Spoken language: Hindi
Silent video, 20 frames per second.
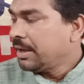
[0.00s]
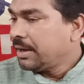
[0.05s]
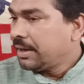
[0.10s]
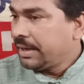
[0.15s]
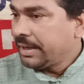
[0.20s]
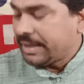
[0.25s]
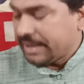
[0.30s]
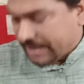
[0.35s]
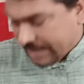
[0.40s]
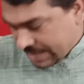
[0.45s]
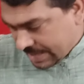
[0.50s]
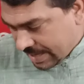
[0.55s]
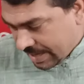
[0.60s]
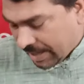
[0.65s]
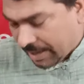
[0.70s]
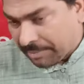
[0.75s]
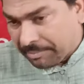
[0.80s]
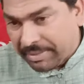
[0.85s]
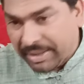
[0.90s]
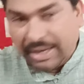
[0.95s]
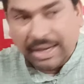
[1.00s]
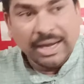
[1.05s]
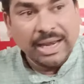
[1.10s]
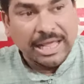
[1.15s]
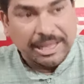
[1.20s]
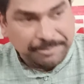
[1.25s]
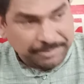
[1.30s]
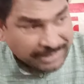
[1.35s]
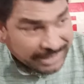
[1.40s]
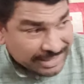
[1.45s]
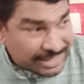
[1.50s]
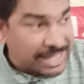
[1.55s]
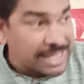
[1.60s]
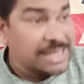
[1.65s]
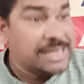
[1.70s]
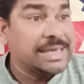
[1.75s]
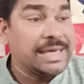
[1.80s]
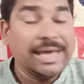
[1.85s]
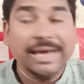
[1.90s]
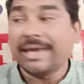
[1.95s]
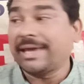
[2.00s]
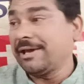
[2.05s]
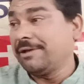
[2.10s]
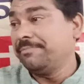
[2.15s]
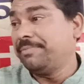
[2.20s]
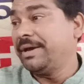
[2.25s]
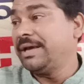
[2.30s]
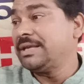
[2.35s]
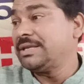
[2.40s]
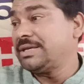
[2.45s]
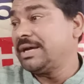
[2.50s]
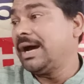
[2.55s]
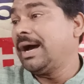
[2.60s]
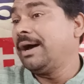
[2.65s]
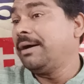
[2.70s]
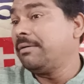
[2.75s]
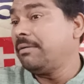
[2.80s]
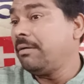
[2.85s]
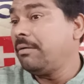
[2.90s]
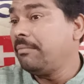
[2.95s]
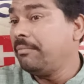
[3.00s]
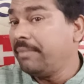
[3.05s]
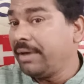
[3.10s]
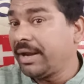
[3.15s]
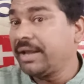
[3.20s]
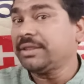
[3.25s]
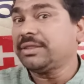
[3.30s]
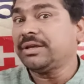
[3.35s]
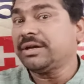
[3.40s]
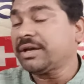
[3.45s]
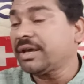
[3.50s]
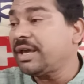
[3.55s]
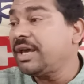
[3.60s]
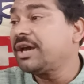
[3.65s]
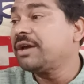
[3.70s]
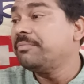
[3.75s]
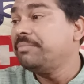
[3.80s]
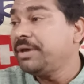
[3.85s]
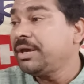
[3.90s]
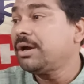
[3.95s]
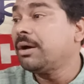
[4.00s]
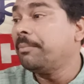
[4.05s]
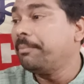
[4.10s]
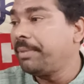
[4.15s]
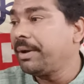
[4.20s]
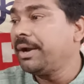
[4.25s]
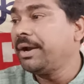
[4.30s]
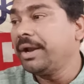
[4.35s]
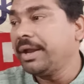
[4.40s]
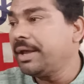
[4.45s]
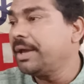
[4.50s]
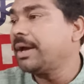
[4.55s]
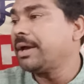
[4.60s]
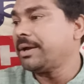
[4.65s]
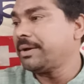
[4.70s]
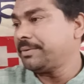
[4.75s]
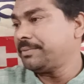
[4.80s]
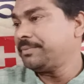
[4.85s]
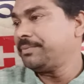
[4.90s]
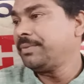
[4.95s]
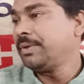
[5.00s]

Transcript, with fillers: लेकिन ये मेरे लाइफ का यही एक कैंप है जहाँ मेरे तक एक भी कंप्लेन नहीं आया